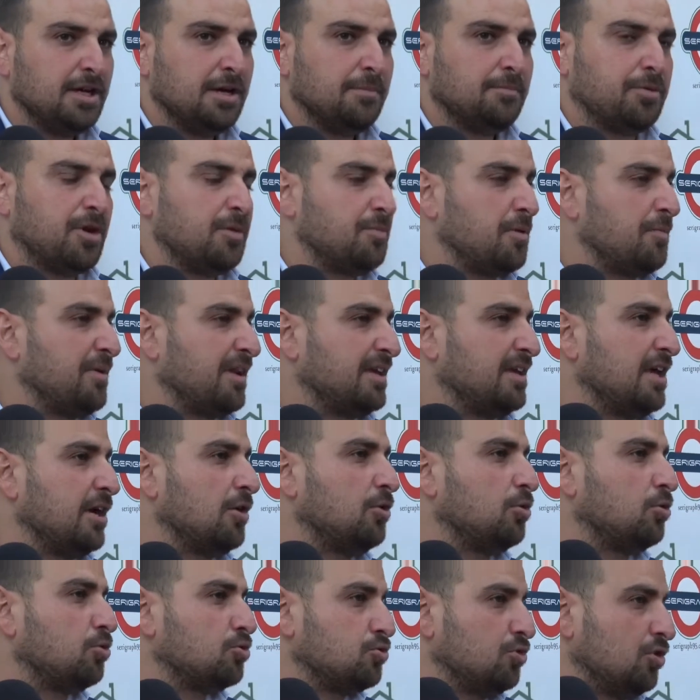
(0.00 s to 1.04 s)
proprio perché
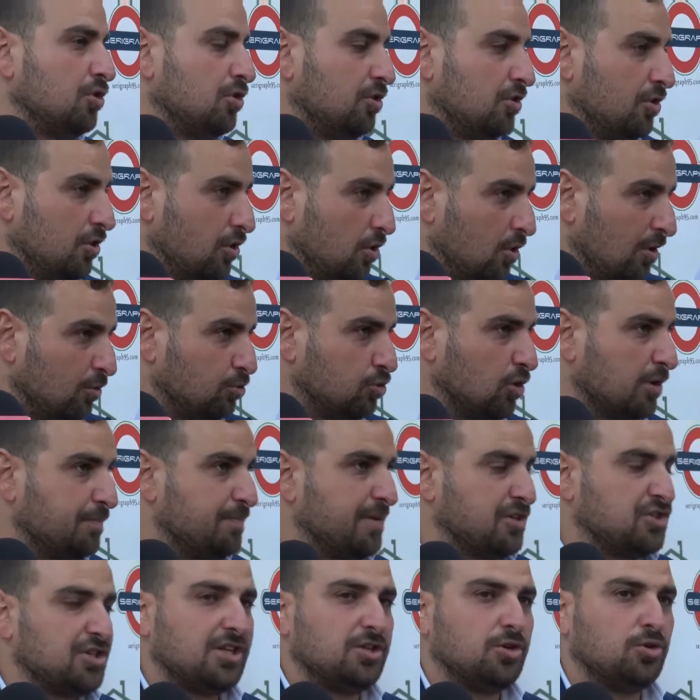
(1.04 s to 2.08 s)
conosco, ho avuto il
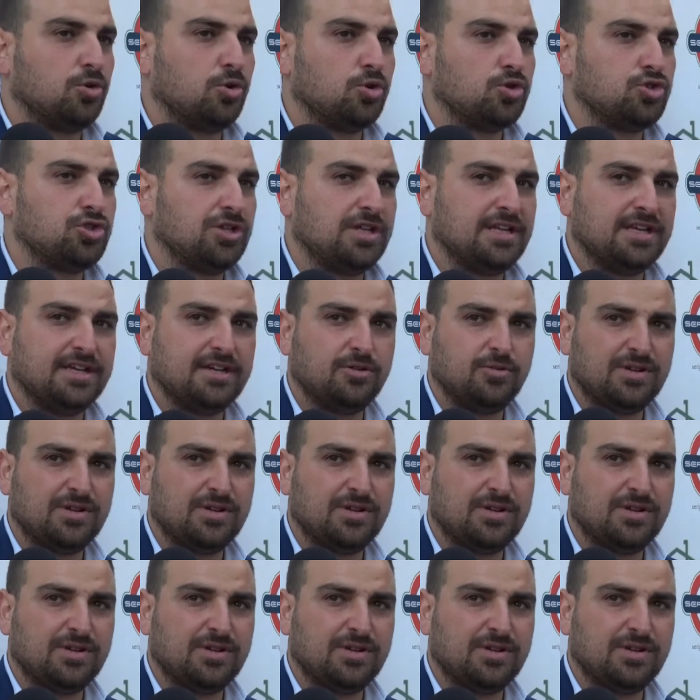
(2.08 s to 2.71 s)
piacere di conoscere